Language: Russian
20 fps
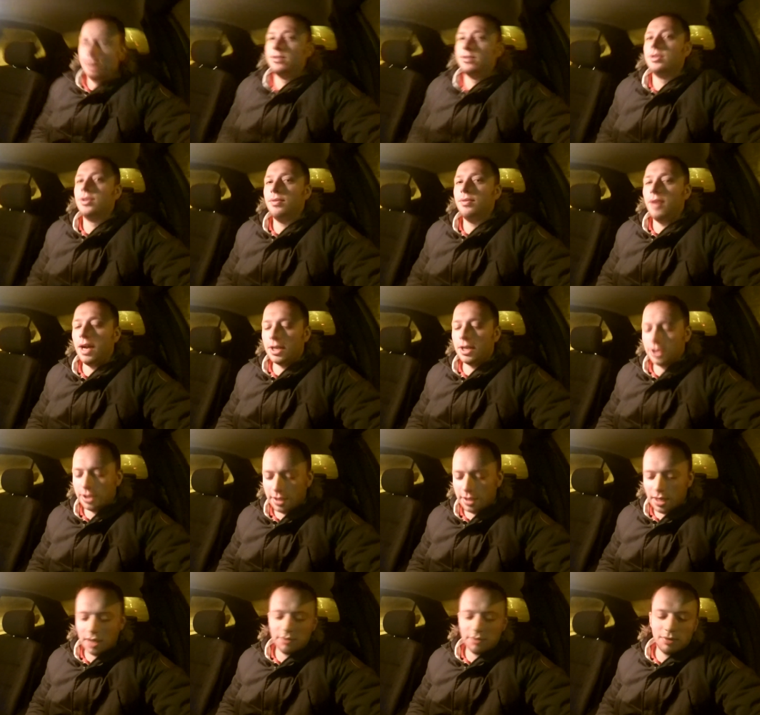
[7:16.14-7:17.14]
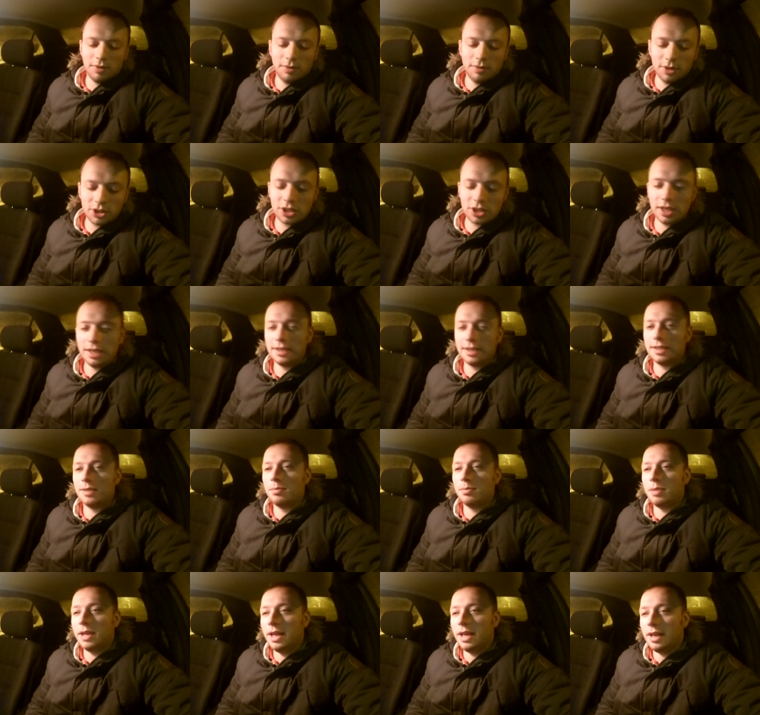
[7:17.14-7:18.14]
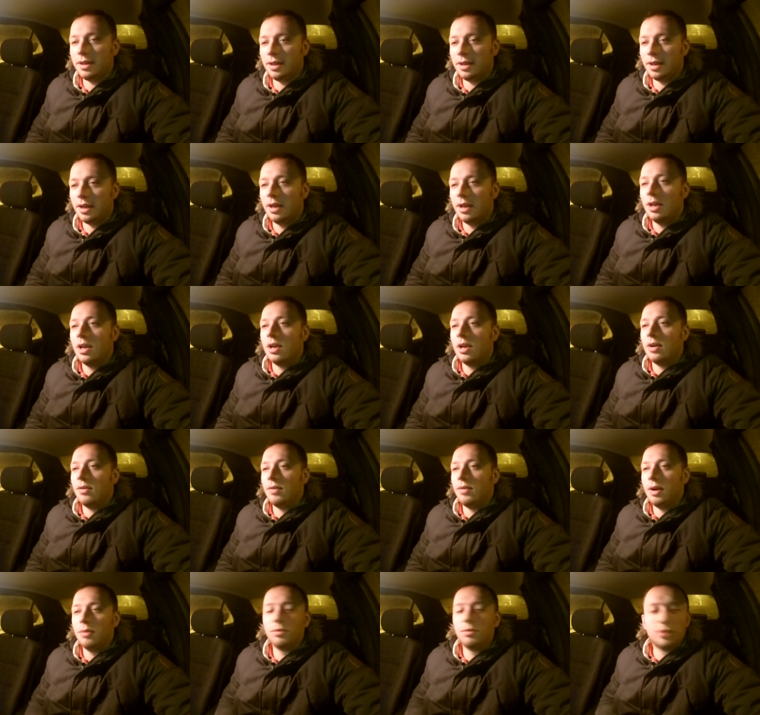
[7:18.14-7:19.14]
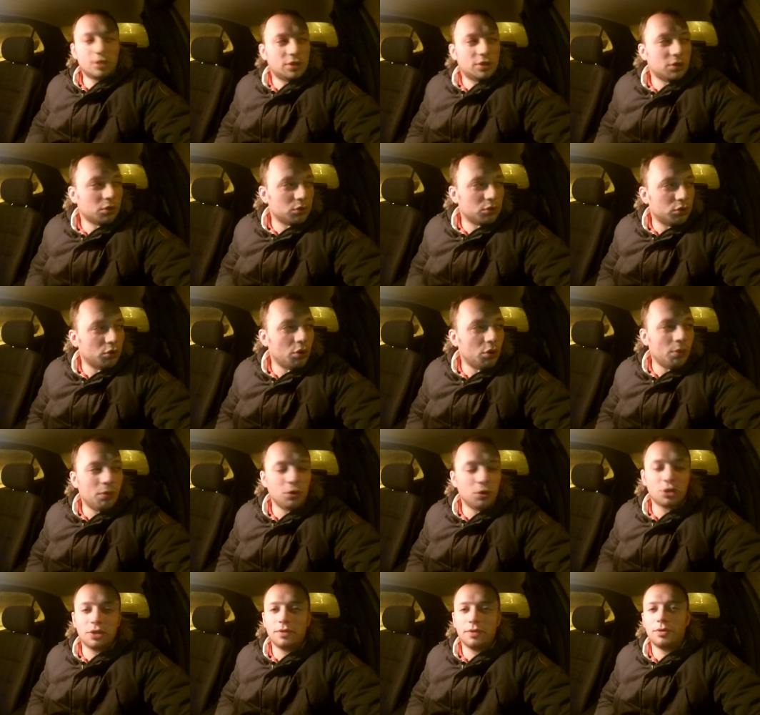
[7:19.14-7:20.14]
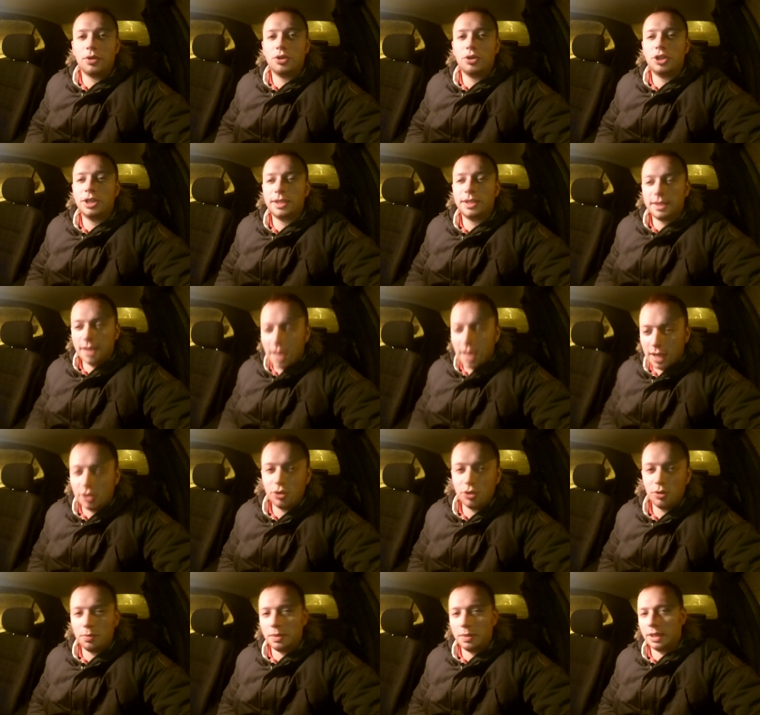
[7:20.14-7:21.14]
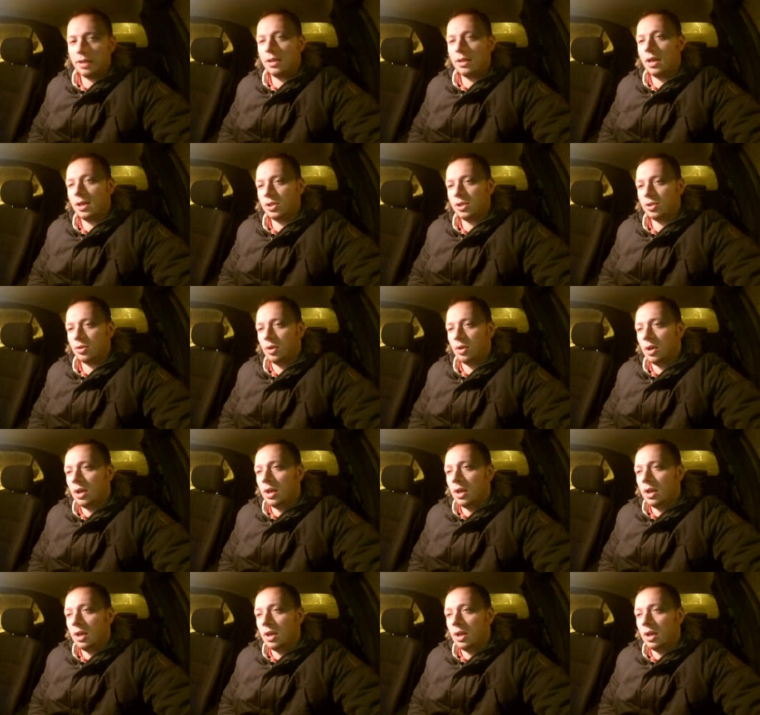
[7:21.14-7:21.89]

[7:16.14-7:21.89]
Неважно, как вы выжили сцепление, вам с трудом можно включить заднюю передачу.